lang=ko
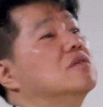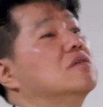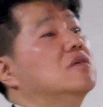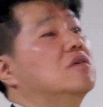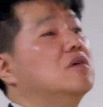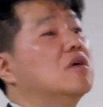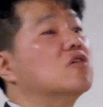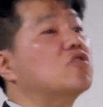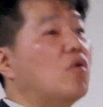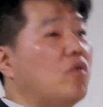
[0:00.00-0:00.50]

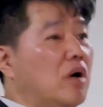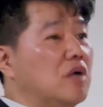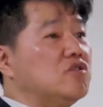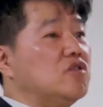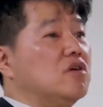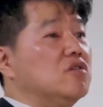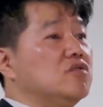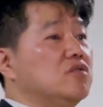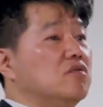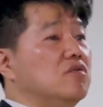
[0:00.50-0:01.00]
그게 더
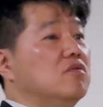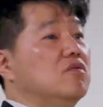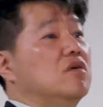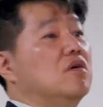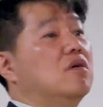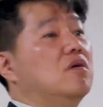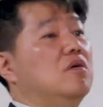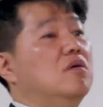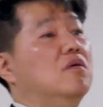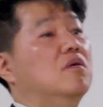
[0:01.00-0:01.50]
환장을 쓰는
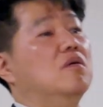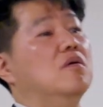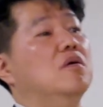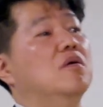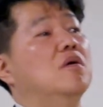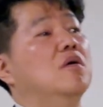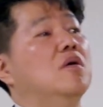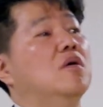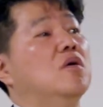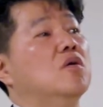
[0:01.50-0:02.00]

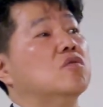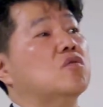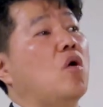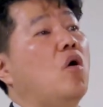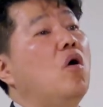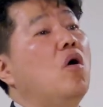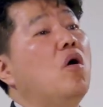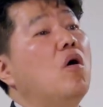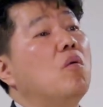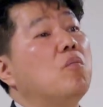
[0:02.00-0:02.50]

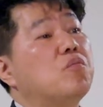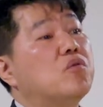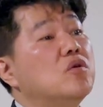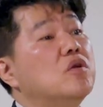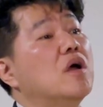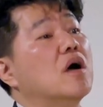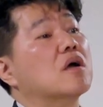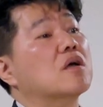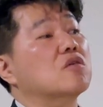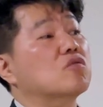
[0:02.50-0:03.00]
거야더
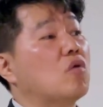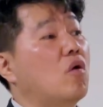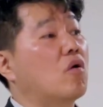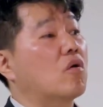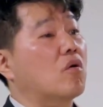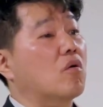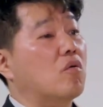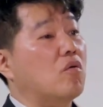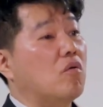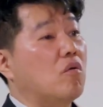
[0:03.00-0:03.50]
분리하기도
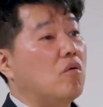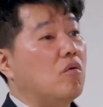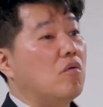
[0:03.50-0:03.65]
어렵고.